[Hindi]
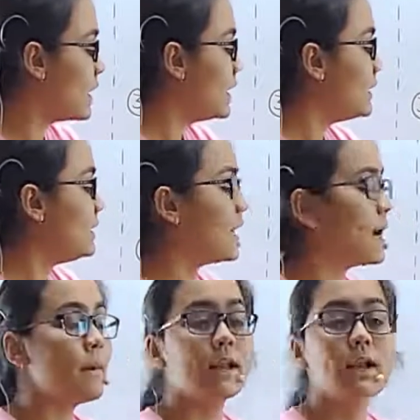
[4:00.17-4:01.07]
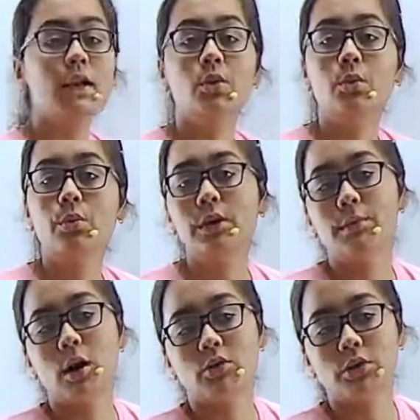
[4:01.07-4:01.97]
ये हमारा लोअर
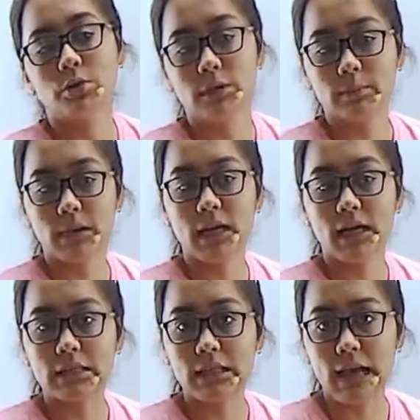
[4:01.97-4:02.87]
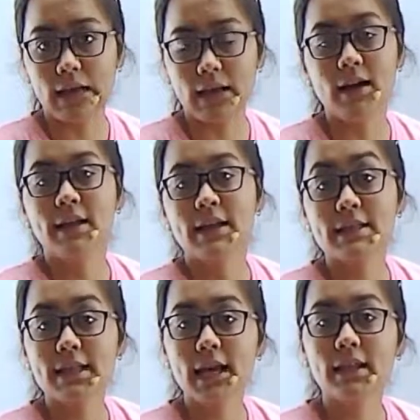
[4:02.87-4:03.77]
बाउंड थ्योरम के अंदर आएगा
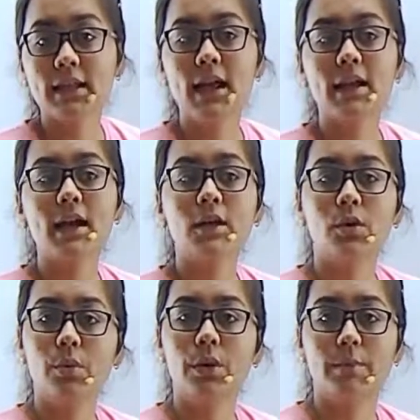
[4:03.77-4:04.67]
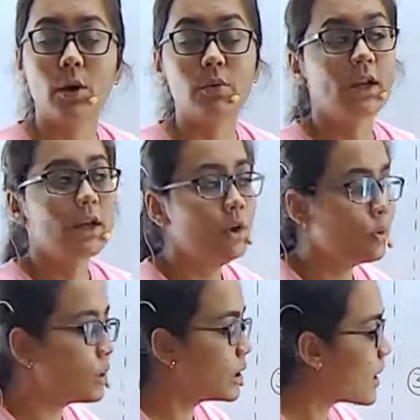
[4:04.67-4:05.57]
किसके अंदर आएगा लोअर बाउंड
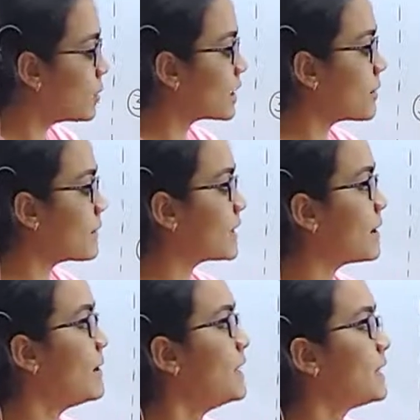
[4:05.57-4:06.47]
लोअर बाउंड का मतलब